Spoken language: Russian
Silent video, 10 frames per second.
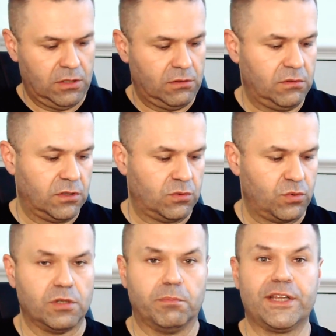Да,
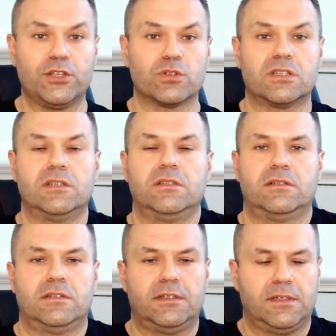слушайте, придется
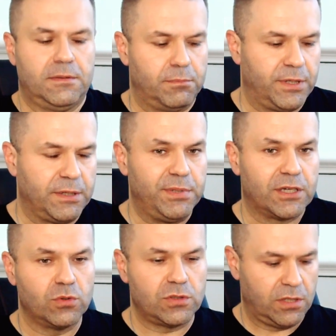
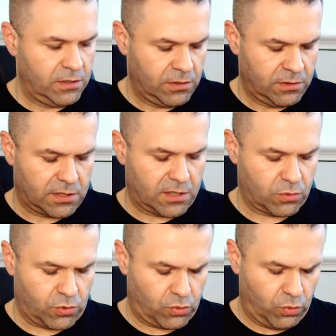прибегнуть сразу
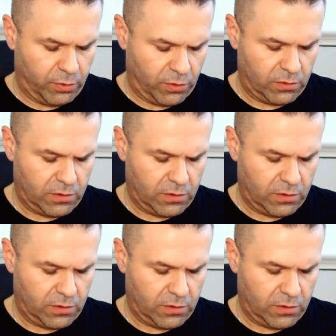к штопору.